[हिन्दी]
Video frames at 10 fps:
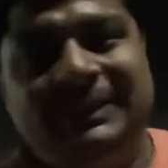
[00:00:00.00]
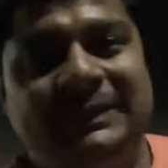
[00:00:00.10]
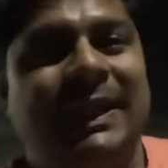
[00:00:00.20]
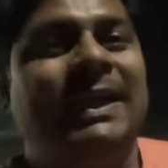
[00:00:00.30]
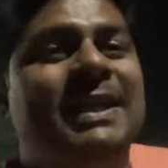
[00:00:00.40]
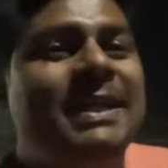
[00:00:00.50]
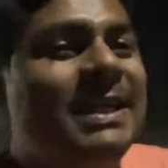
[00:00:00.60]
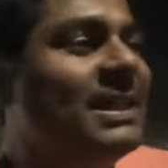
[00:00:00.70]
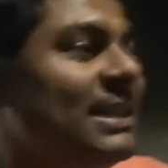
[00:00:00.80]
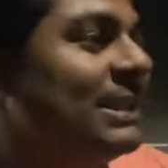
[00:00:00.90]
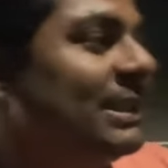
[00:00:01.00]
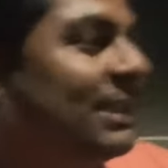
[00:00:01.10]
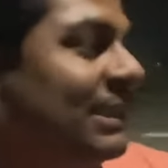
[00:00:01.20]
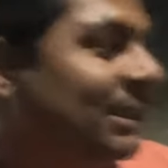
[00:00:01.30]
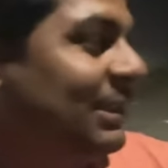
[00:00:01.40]
ठंड
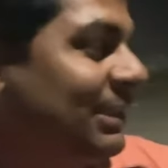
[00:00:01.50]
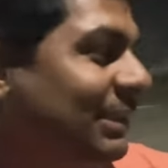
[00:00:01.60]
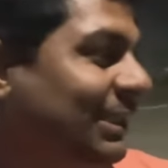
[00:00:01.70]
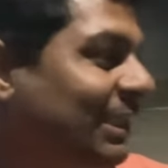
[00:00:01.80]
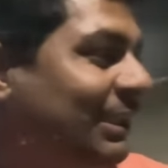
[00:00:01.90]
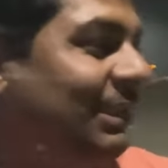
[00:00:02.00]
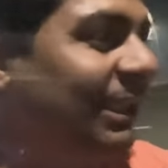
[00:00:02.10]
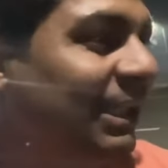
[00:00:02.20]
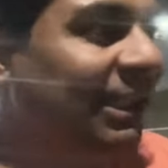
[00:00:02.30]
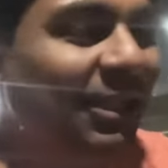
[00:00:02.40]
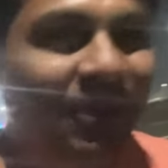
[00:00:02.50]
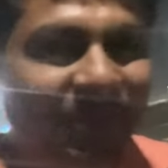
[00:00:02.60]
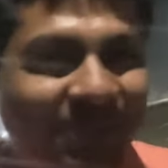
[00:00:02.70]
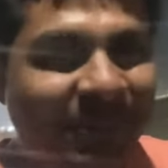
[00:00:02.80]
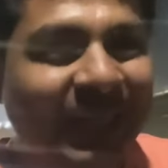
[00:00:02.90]
तगड़ी ठंड
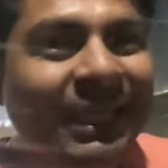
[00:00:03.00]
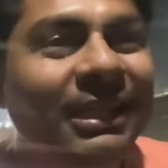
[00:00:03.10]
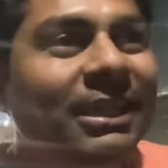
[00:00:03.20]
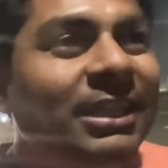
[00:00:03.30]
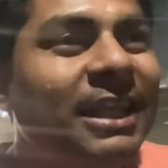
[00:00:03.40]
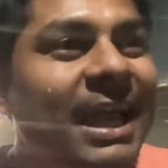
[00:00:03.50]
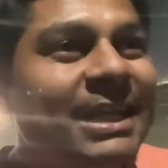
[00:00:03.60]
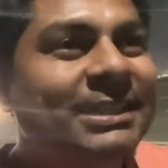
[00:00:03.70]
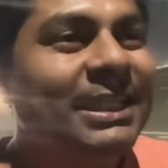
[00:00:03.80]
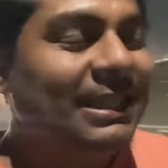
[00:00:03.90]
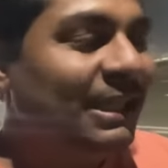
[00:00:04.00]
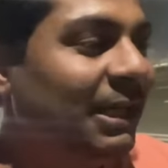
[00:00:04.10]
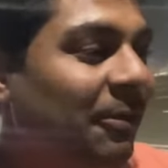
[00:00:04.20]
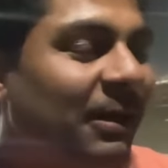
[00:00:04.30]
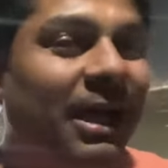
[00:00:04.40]
और भाई एक्साइटेड
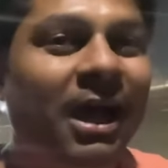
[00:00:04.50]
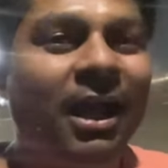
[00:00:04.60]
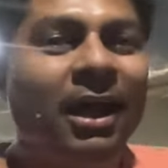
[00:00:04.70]
लेवल ना